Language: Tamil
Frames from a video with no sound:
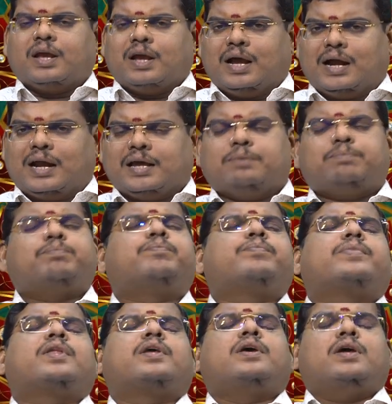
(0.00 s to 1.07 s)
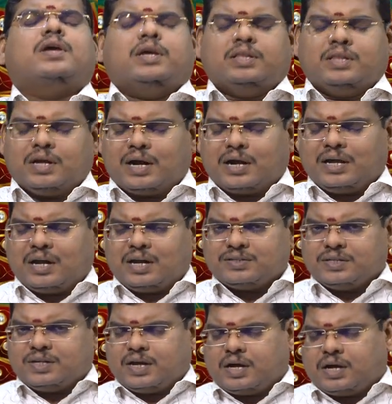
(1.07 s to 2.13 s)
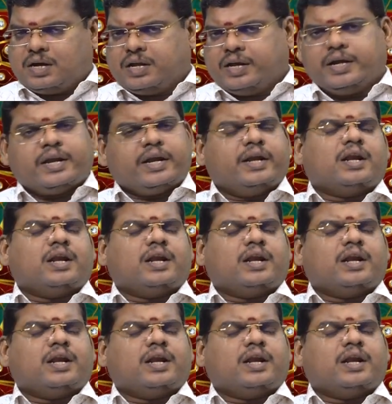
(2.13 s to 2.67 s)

கடகம் இந்த கடகராசிக்காரருக்கு இன்றைய